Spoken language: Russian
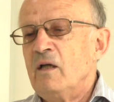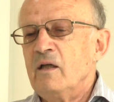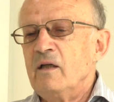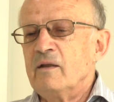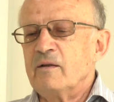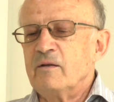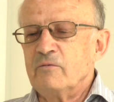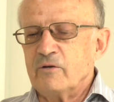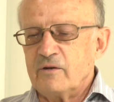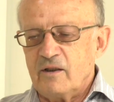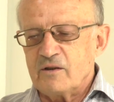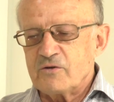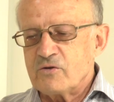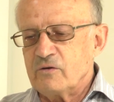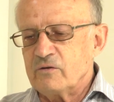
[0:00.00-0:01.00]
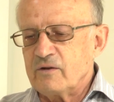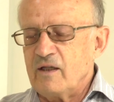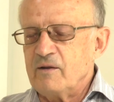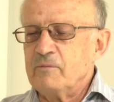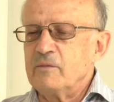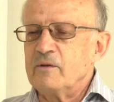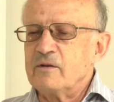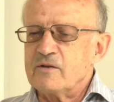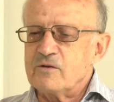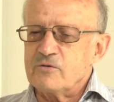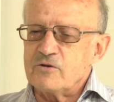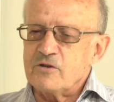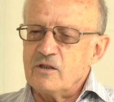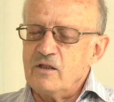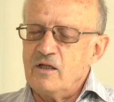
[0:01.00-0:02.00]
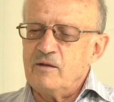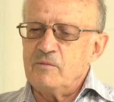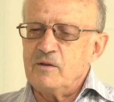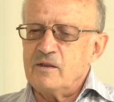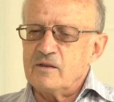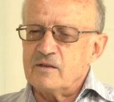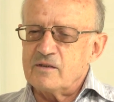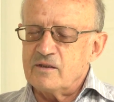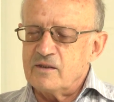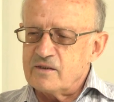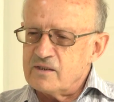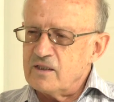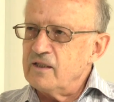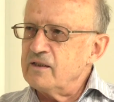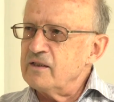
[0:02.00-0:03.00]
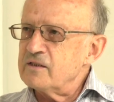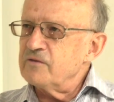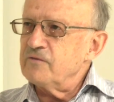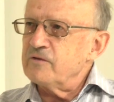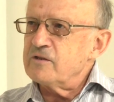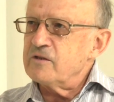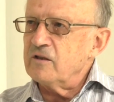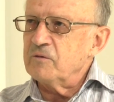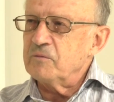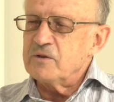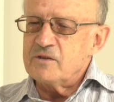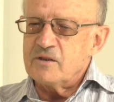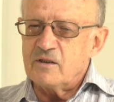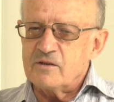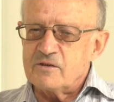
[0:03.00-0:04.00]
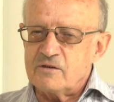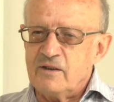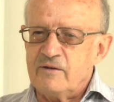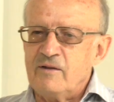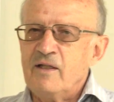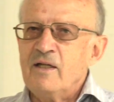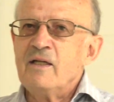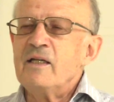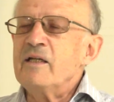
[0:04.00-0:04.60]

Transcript: Это вот я шел там с учителями из Рязани, с офицерами из Ярославля,